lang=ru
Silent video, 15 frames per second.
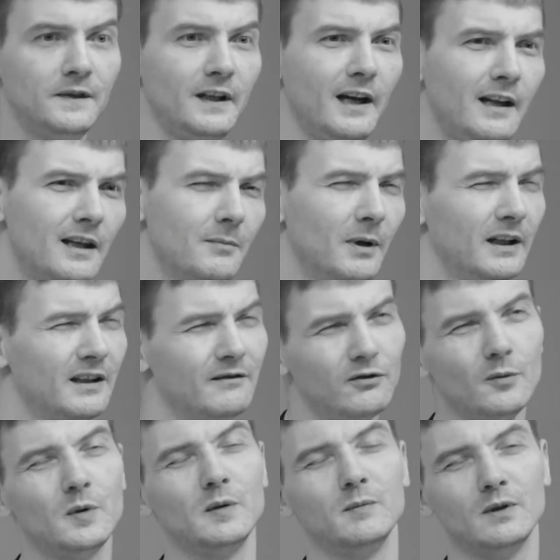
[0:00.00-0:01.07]
в среднем это, в
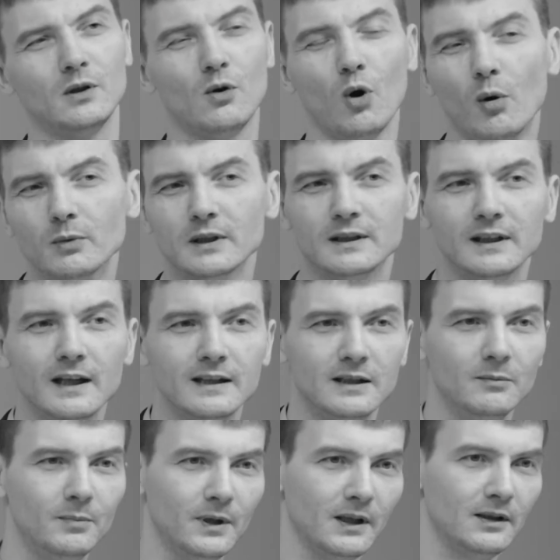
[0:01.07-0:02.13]
общем-то, комнатная
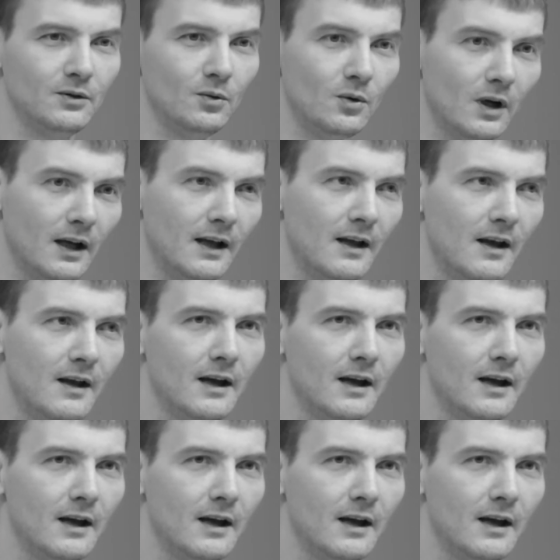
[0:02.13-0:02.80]
температура,